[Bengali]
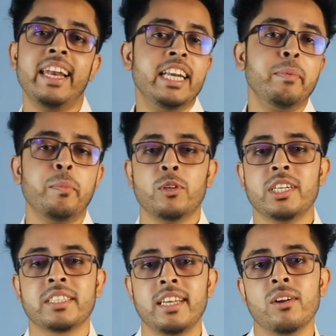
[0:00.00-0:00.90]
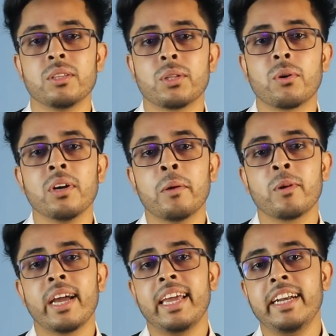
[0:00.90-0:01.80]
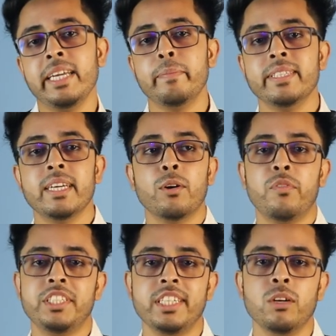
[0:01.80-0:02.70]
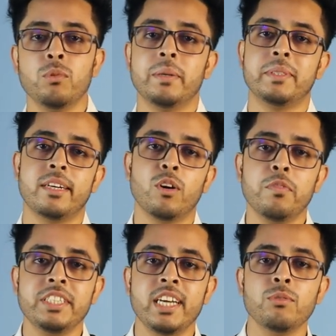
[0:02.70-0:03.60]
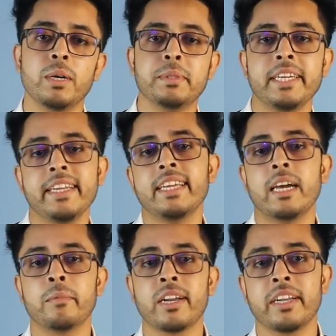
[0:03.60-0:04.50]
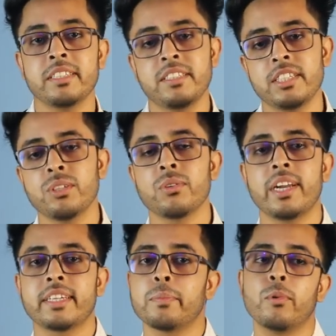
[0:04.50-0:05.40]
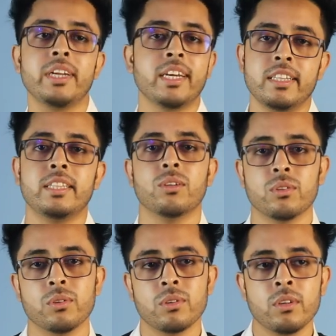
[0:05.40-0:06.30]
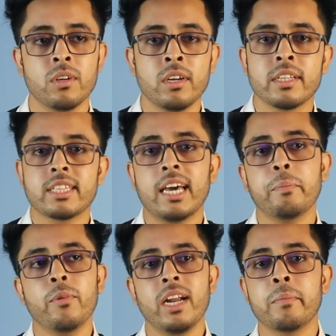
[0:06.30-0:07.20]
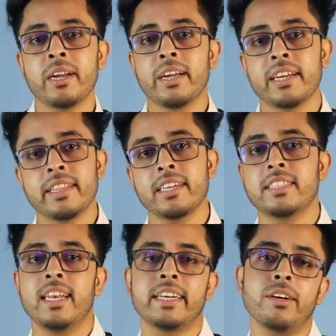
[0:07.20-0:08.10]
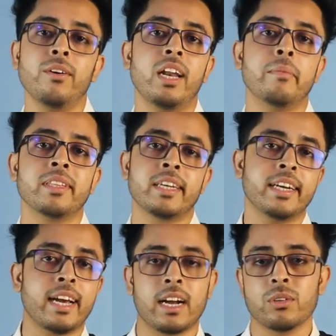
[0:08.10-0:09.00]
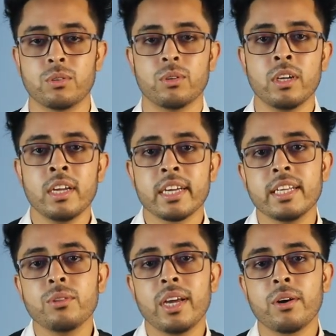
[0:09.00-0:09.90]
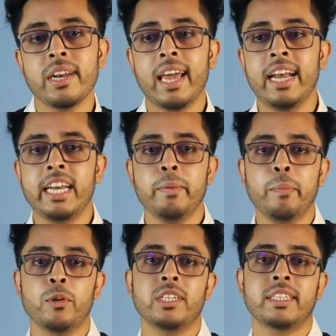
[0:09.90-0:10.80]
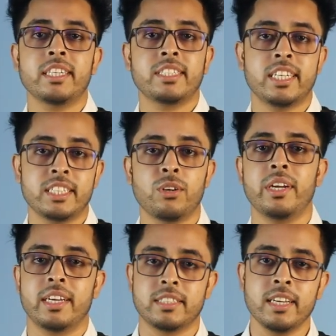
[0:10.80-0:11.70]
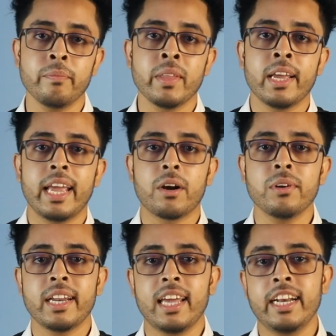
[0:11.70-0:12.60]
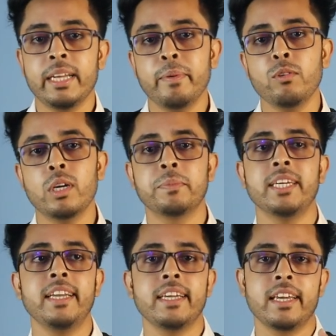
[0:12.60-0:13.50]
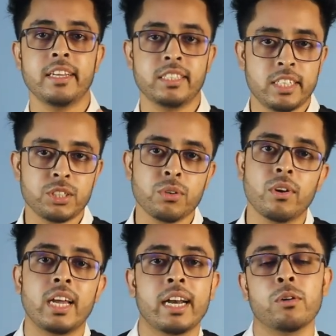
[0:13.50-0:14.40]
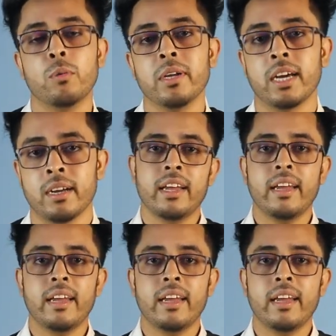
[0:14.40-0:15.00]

এলইডিপি প্রজেক্ট ছিল তখন আমরা এলইডিপি যে অফিসিয়াল ওয়েবসাইট অফিসিয়াল ওয়েবসাইটে গিয়ে আমরা রেজিস্ট্রেশন করে একটা পরীক্ষা দিতে হতো তারপরে আমরা এখান থেকে সিলেক্টেড হলে আমাদেরকে ডাকা হতো কিন্তু এখন এলইডিপি প্রজেক্টটা e শেষ হয়ে গেছে এখন আর e এলইডিপি ওয়েবসাইটে গিয়ে রেজিস্ট্রেশন করলে আর হবে না